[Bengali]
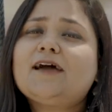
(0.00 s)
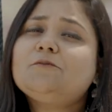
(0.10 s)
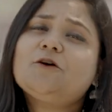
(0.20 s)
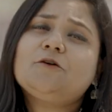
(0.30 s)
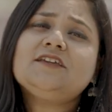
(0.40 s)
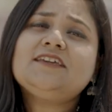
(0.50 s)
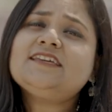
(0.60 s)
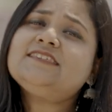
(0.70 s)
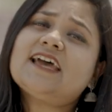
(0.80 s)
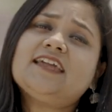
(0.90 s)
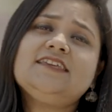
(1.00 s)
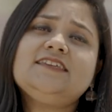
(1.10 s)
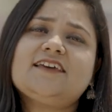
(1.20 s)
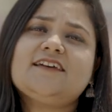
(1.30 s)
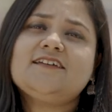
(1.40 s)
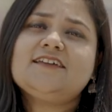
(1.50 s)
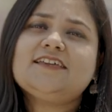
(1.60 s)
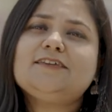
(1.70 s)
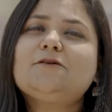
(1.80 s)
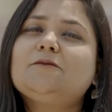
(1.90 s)
আমরা অনেকেই জানি না
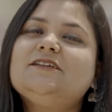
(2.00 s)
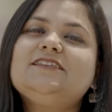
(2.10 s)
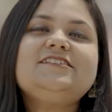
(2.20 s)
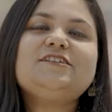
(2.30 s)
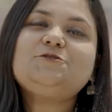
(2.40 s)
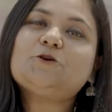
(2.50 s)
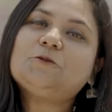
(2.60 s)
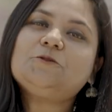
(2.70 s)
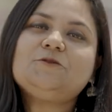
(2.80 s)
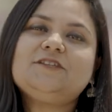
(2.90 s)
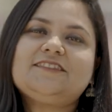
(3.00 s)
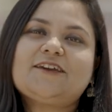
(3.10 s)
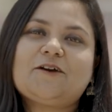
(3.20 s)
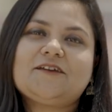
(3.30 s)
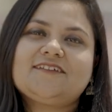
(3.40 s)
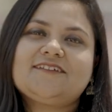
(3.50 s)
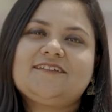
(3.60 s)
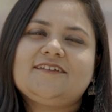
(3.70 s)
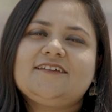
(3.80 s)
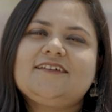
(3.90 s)
কিভাবে নিজের যত্ন নিতে হয়
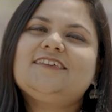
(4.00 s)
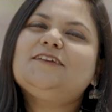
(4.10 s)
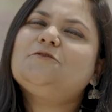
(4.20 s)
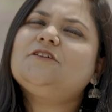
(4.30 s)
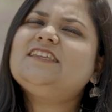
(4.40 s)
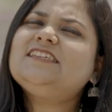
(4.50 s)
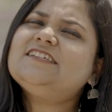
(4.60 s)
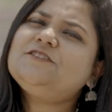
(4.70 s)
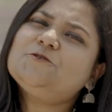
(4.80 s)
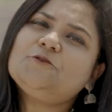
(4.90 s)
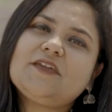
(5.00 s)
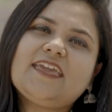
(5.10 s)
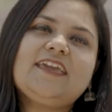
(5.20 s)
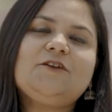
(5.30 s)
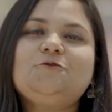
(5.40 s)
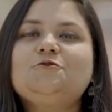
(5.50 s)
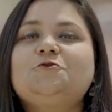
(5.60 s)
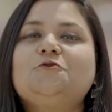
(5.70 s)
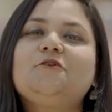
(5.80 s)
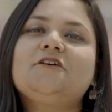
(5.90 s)
কি করে নিজের জন্য একটু
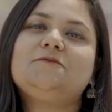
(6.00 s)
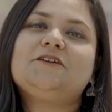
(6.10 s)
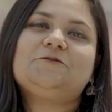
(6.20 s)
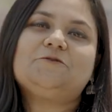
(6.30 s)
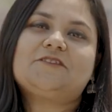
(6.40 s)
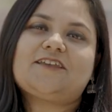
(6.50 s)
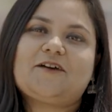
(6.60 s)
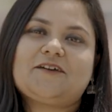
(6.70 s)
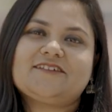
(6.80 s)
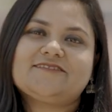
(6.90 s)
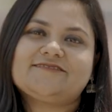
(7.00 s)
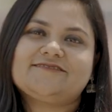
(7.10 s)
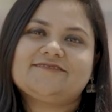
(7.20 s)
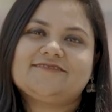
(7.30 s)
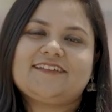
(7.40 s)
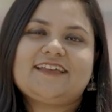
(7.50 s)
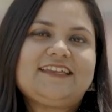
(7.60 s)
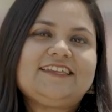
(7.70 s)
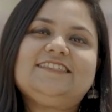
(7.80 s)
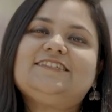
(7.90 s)
সময় বের করতে হয়
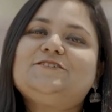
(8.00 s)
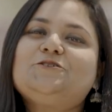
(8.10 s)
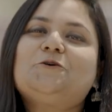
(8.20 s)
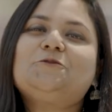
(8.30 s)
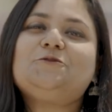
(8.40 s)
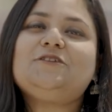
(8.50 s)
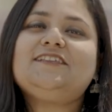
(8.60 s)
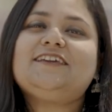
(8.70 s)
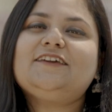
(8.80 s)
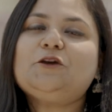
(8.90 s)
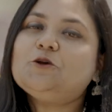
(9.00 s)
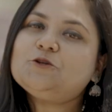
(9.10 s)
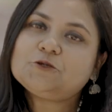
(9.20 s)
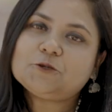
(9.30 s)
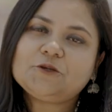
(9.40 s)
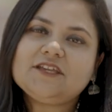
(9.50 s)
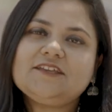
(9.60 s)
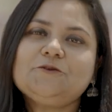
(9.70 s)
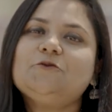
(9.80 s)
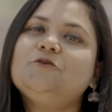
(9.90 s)
নিজের যত্ন নিলে
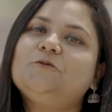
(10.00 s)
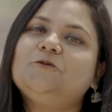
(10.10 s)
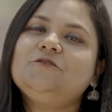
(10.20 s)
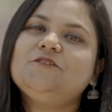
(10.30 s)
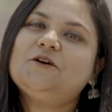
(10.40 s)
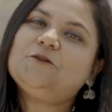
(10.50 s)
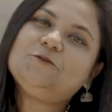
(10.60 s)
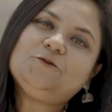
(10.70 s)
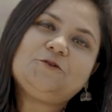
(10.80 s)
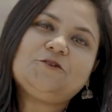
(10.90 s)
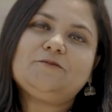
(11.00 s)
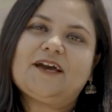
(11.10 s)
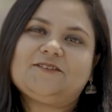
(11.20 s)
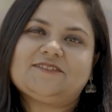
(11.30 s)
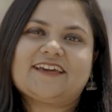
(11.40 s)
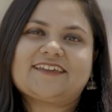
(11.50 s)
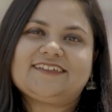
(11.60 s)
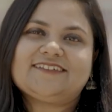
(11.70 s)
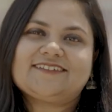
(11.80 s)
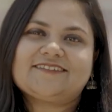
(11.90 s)
শরীর ও মন দুটোই ভালো থাকে